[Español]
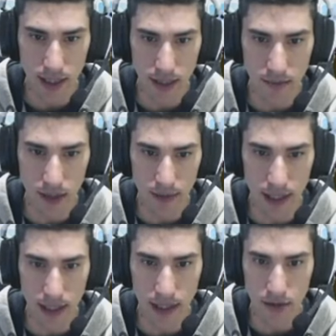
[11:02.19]
se me
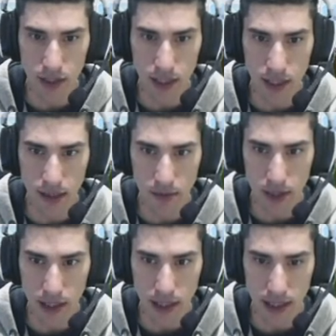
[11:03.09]
va la ollita
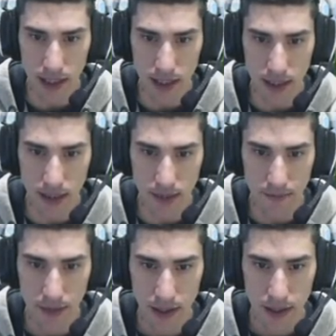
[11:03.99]
buena
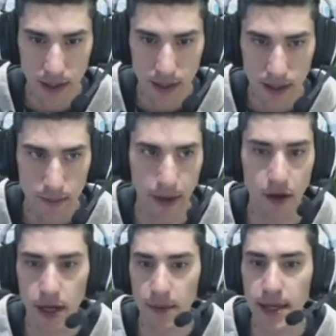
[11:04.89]

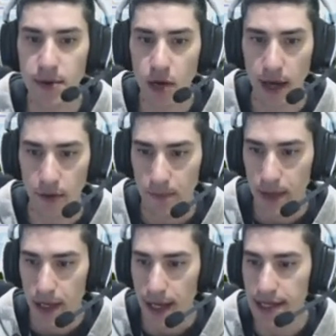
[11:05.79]
Perdón, que me he equivocado
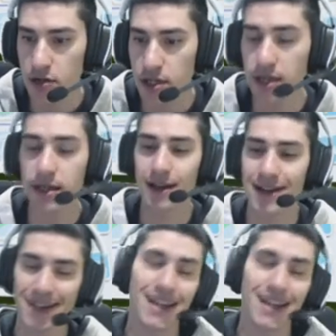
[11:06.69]
El hilo se hace...